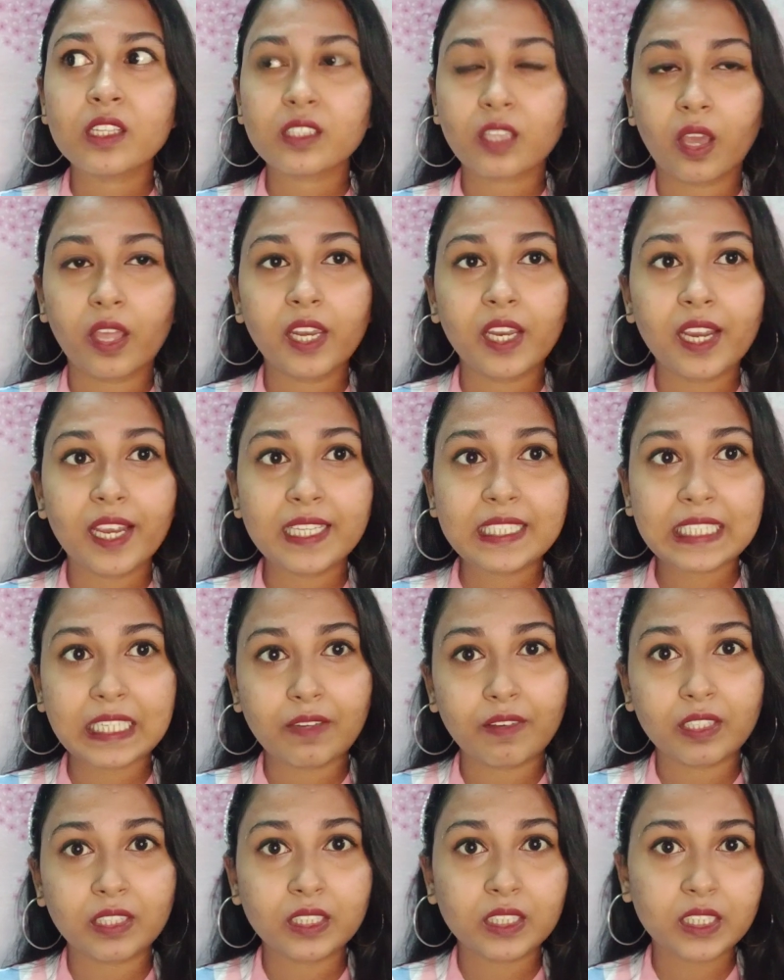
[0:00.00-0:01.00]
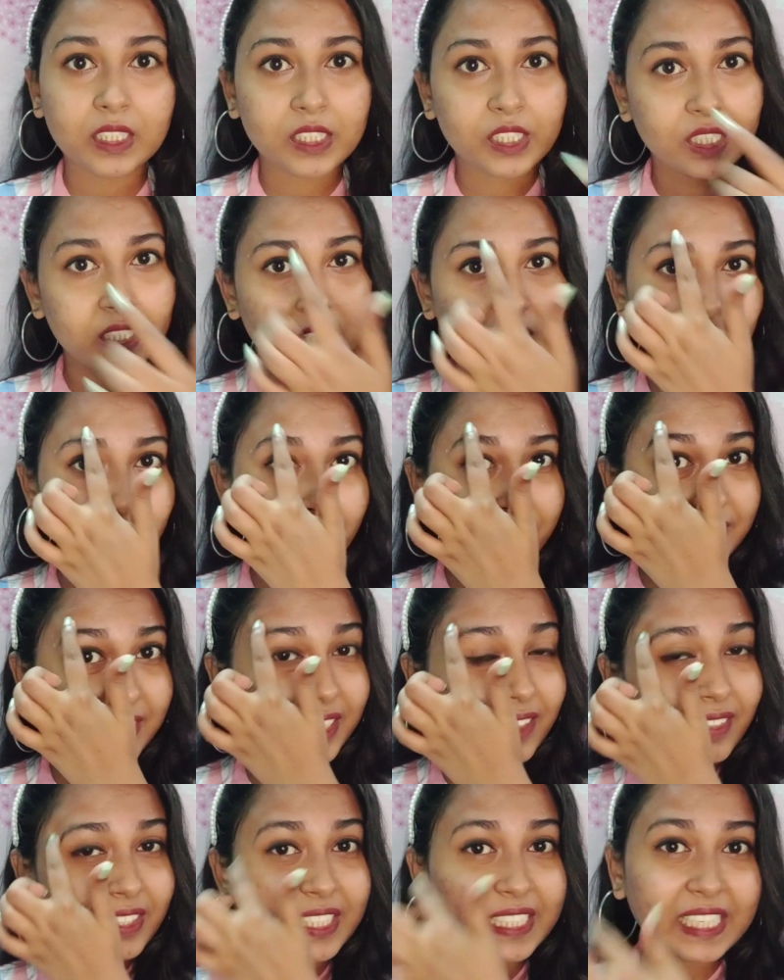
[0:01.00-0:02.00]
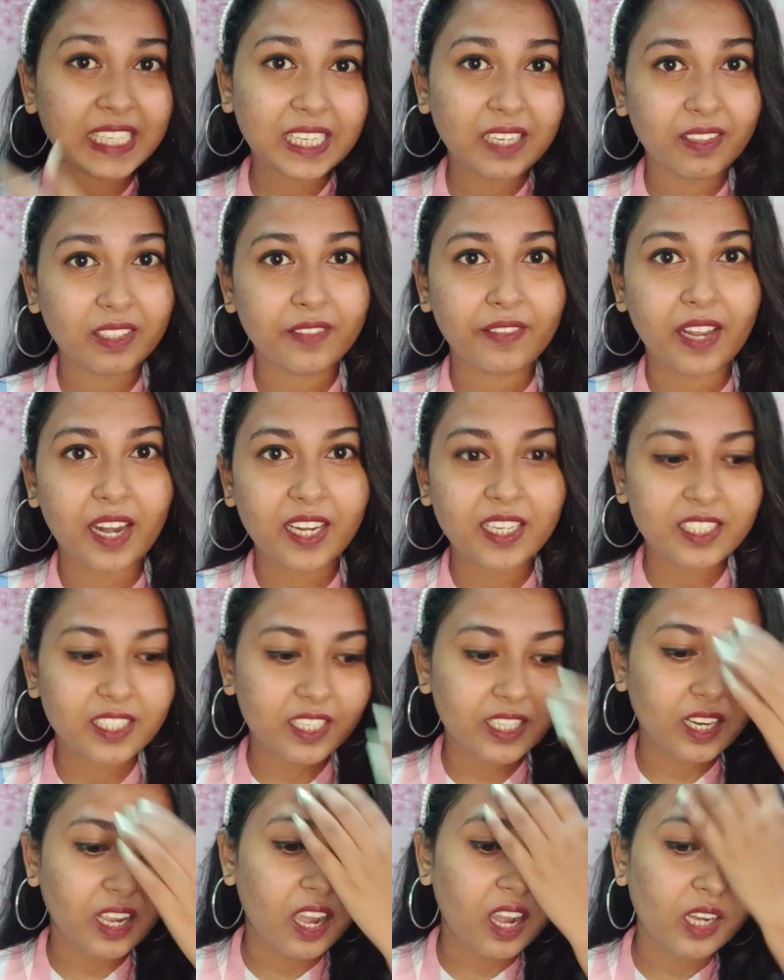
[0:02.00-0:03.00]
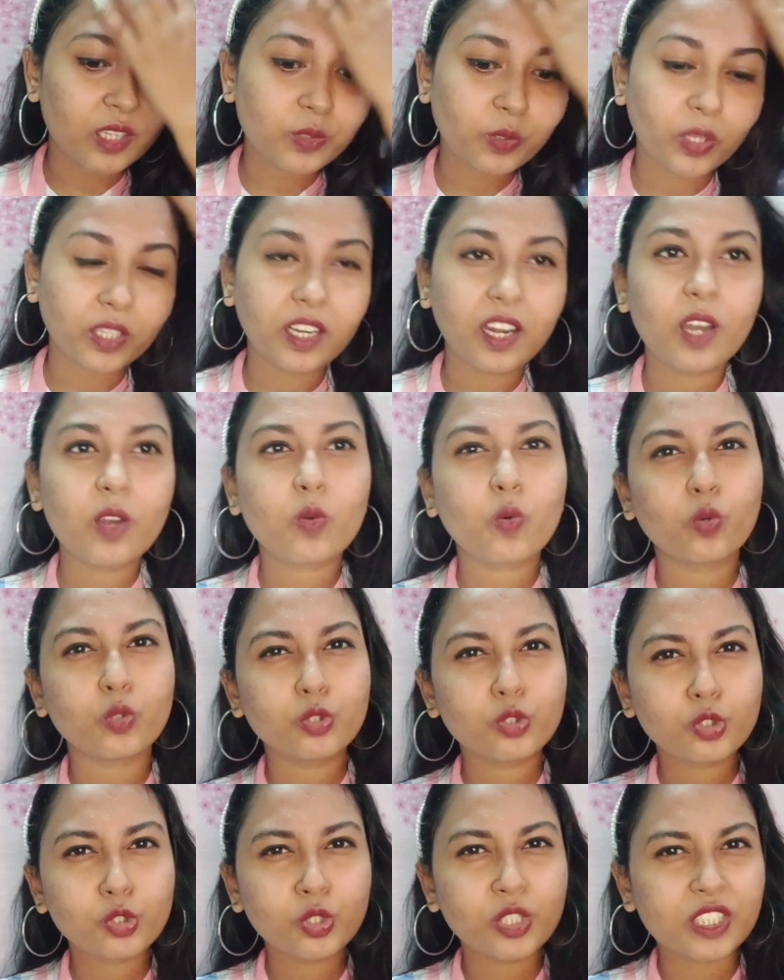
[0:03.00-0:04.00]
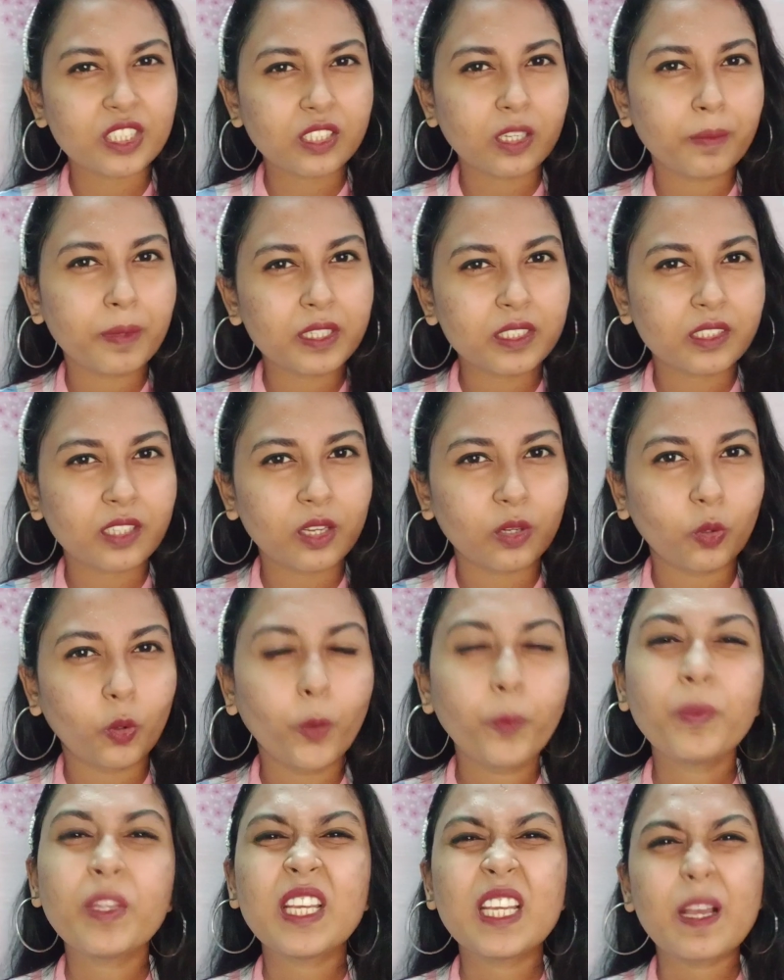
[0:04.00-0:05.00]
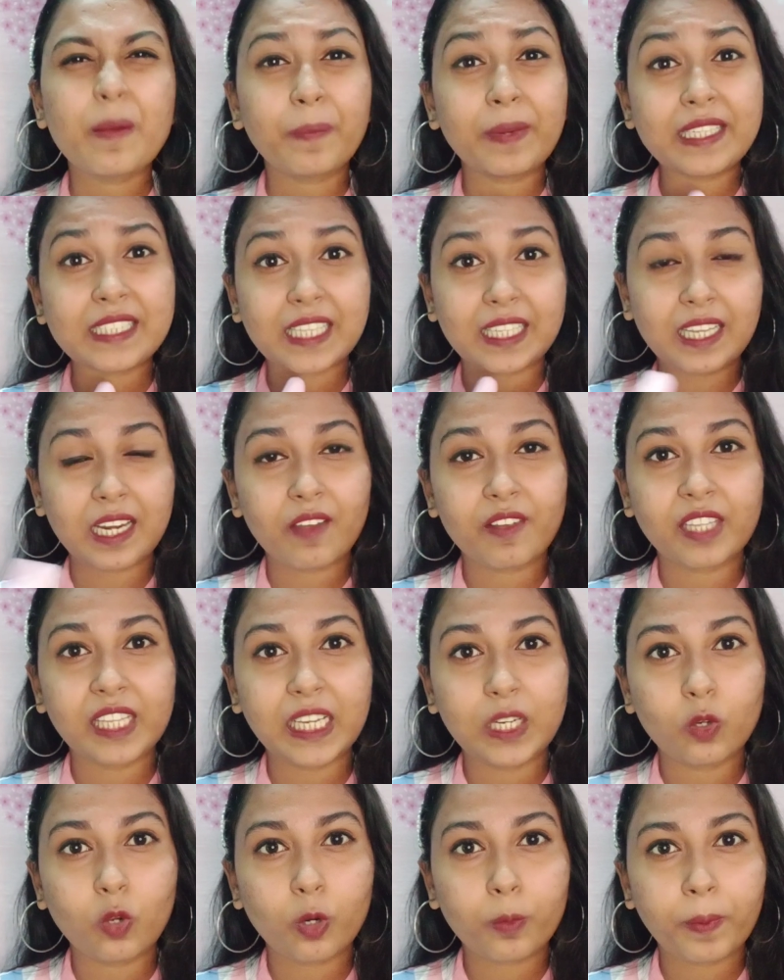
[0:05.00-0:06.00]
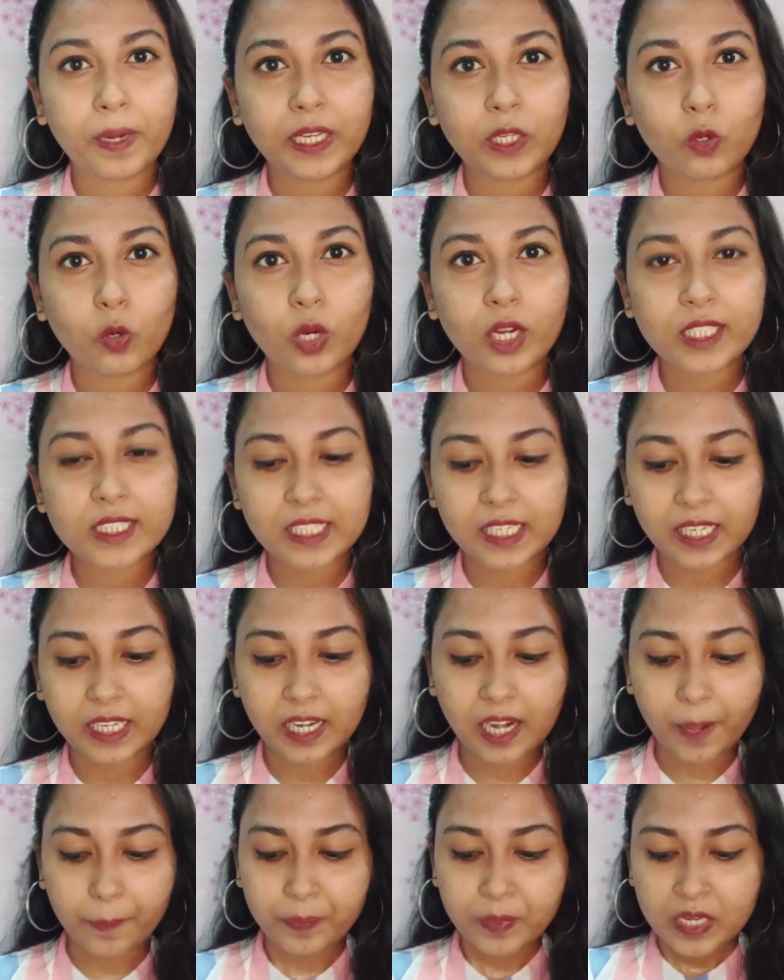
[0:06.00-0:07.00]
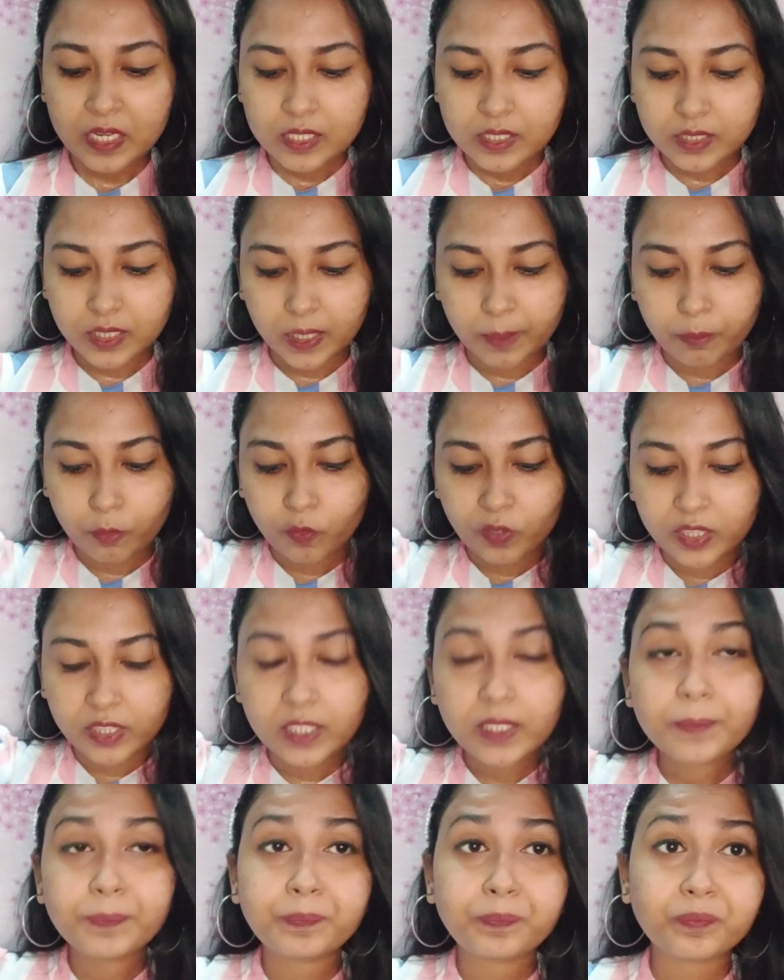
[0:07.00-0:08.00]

சாரி கைஸ் இங்கே வந்து சின்ன சின்ன பசங்க வந்து கீழே வந்து விளையாடிட்டு இருக்காங்க ஸோ அதனால் கொஞ்சம் டிஸ்டர்பன்ஸாக இருக்கும் ப்ளீஸ் அதெல்லாம் வந்து இக்னோர் பண்ணிக்கோங்க சரிங்களா சரி இப்போ வந்து